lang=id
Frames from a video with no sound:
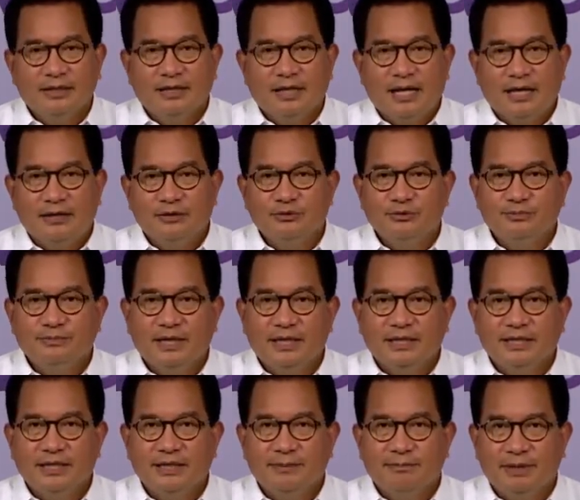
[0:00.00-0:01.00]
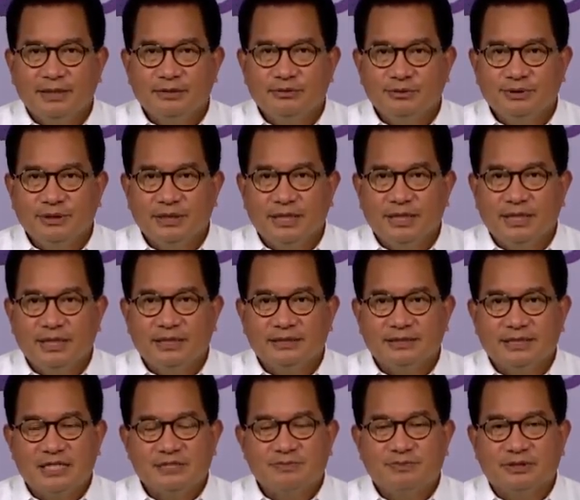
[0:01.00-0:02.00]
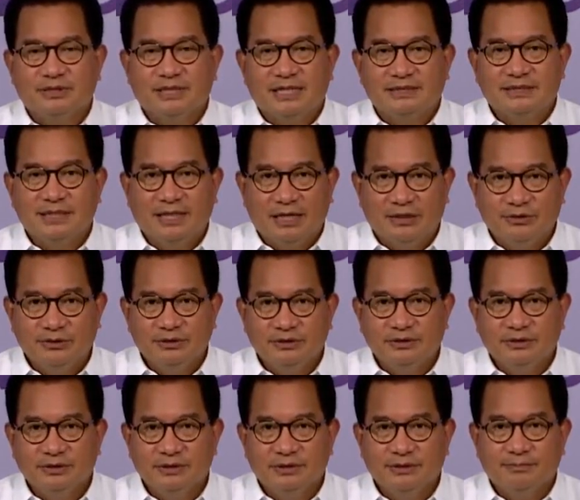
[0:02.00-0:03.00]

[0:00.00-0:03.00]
Lalu bagi pengguna transportasi laut,